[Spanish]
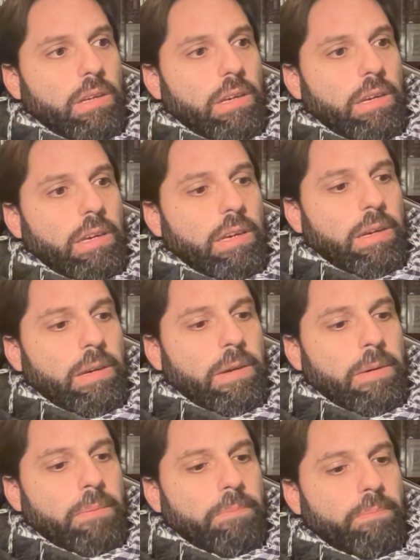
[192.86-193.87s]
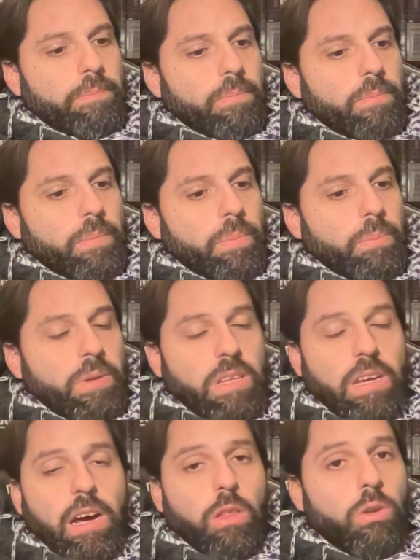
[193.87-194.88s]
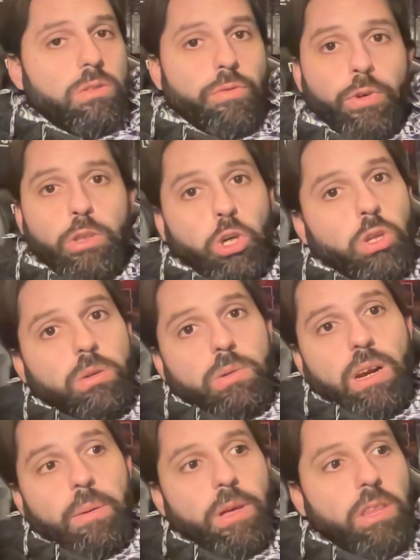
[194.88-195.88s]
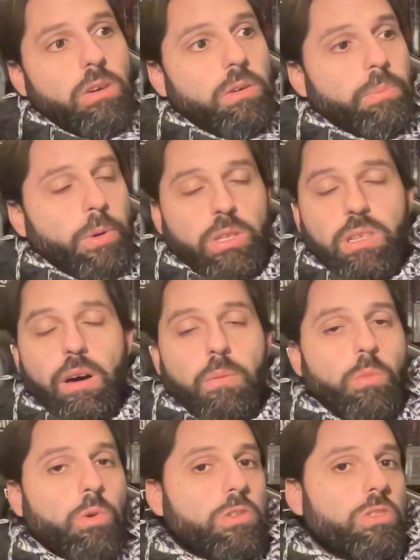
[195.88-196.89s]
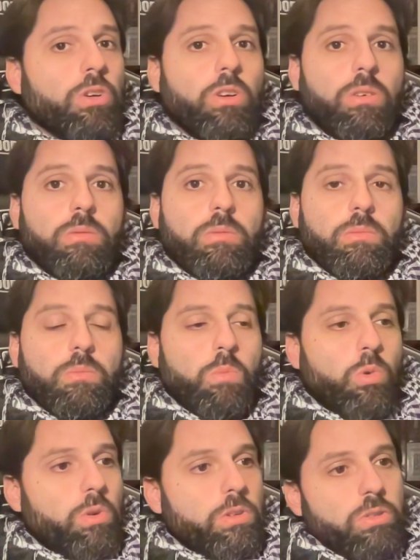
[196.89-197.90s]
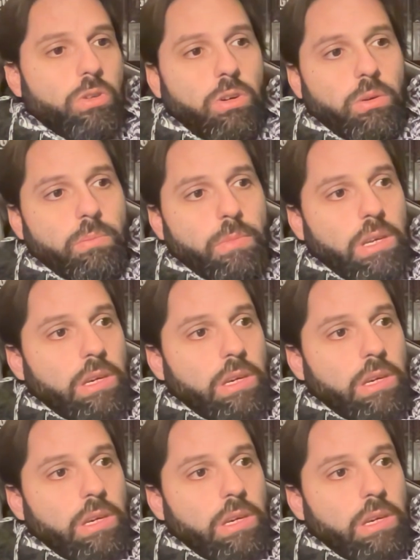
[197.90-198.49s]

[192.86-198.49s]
Eh, Pitín Cardoso fue todo en el medio, pero estaba muy solo, muy solo.